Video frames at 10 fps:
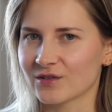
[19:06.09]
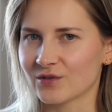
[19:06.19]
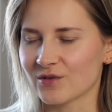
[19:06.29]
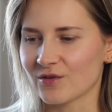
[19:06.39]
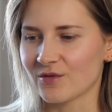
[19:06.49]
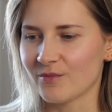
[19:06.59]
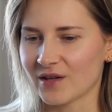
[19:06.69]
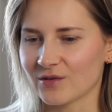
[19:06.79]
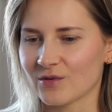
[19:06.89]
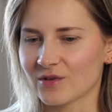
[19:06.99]
to e,
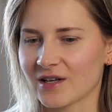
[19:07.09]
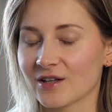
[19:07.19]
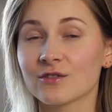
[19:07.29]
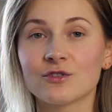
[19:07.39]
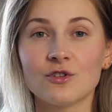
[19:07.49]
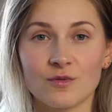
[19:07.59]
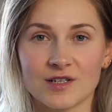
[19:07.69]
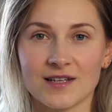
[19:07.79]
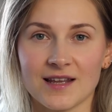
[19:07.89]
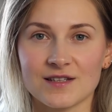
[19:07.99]
będą one
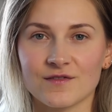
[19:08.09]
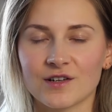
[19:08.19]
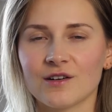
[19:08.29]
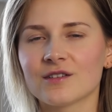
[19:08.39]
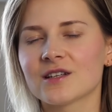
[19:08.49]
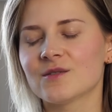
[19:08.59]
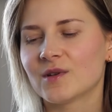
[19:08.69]
dobrze na nas wyglądać